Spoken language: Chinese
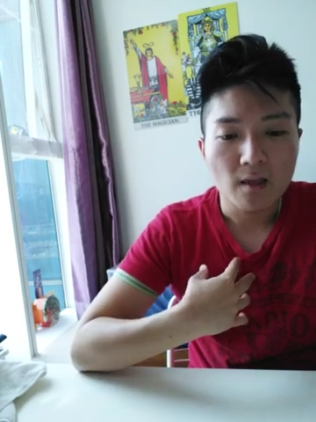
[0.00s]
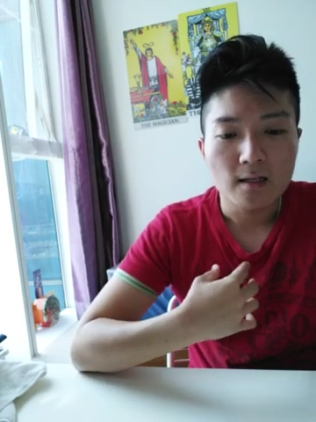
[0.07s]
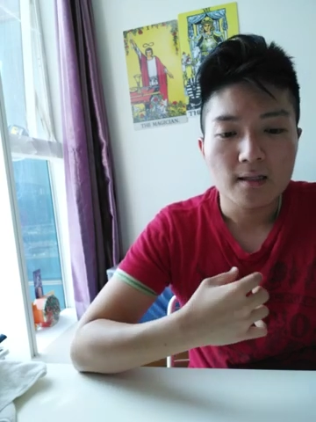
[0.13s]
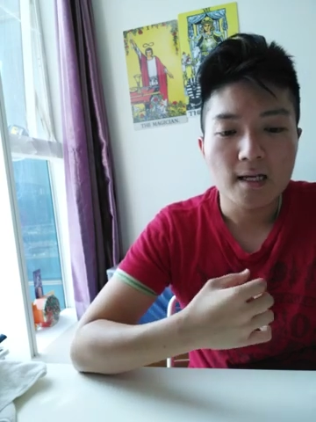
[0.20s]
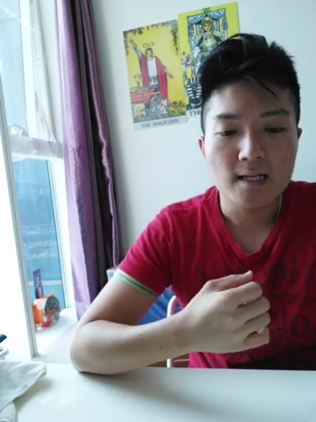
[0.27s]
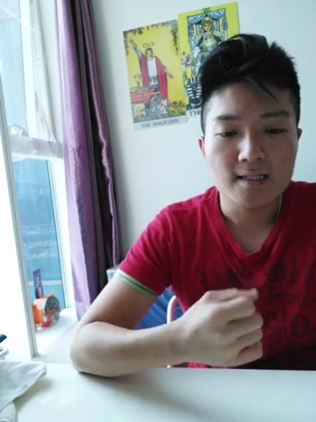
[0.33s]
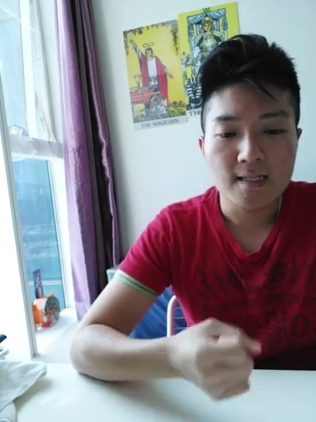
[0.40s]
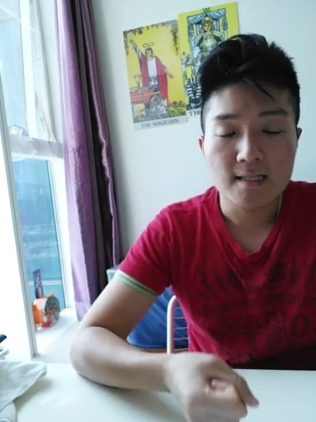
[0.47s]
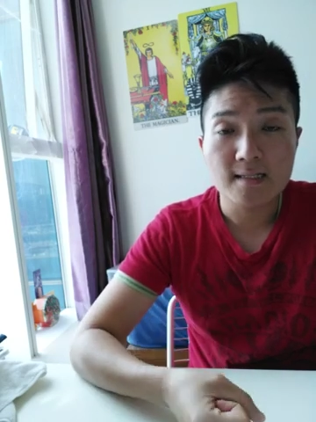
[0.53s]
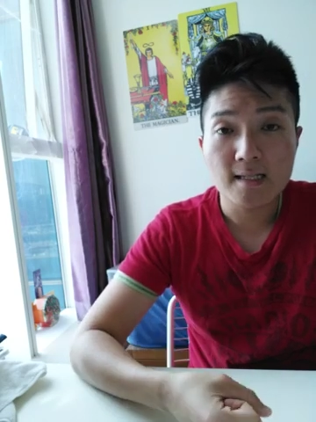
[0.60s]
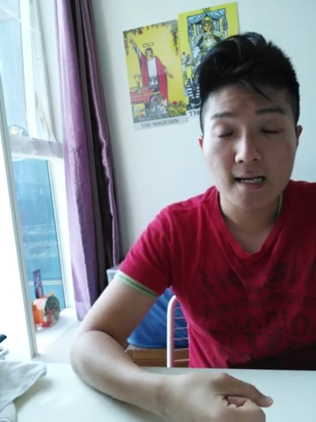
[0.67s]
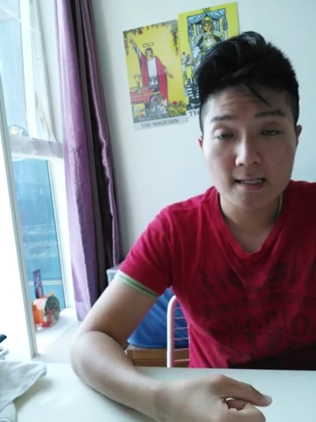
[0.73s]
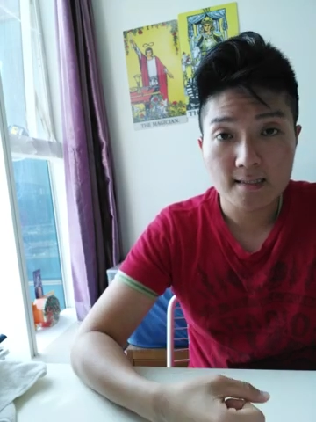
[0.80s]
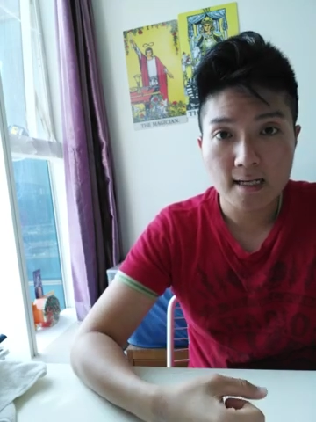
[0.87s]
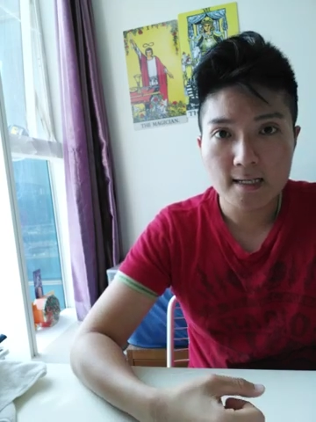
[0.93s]
它现
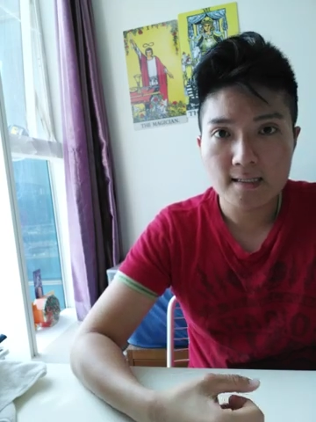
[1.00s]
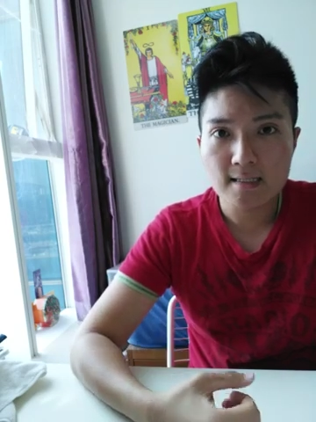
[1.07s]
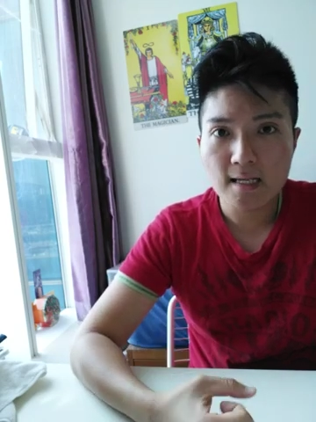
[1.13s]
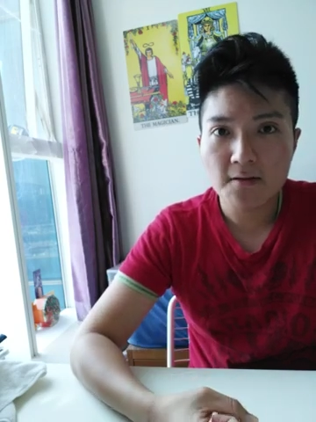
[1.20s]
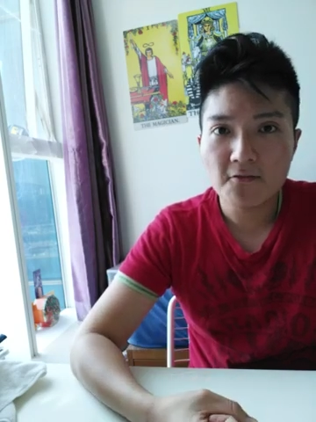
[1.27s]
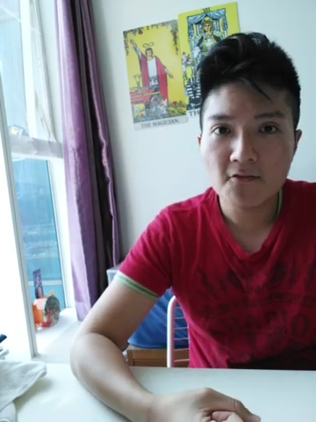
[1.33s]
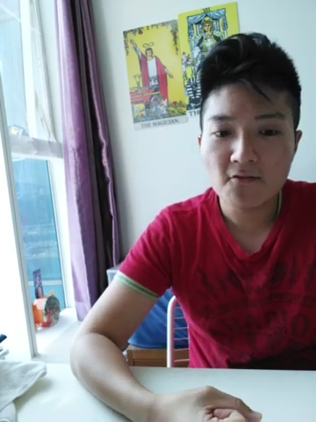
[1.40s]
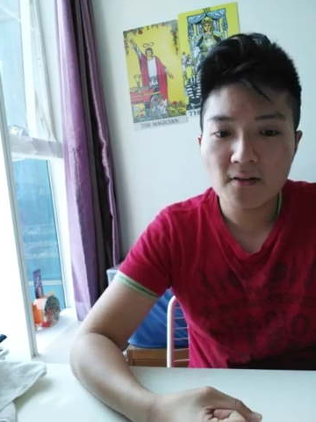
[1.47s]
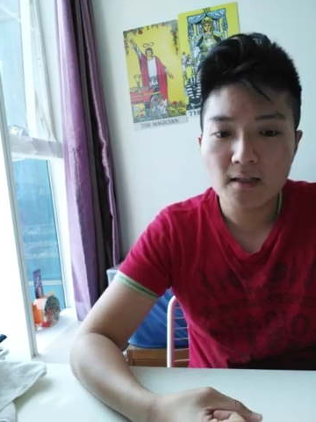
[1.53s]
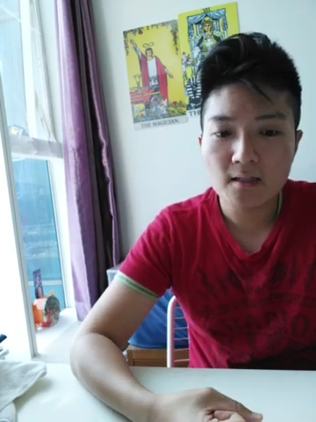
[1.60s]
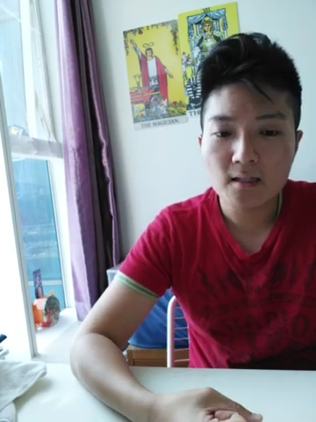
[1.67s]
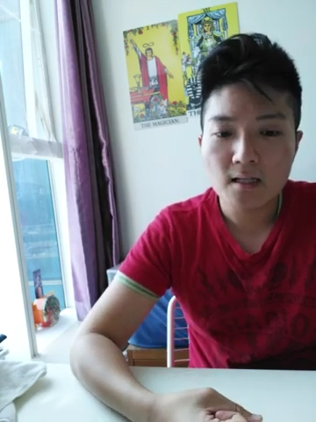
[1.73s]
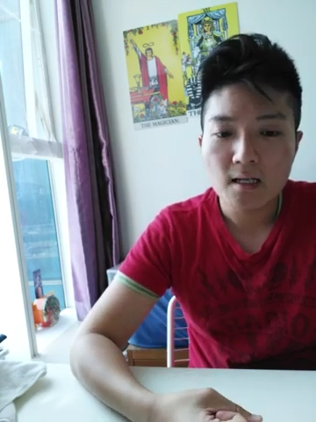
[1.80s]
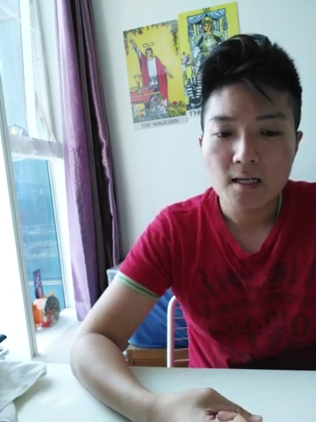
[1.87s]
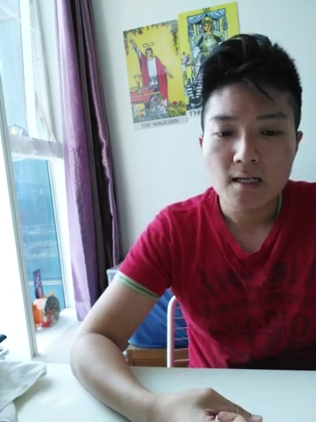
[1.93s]
在在三分，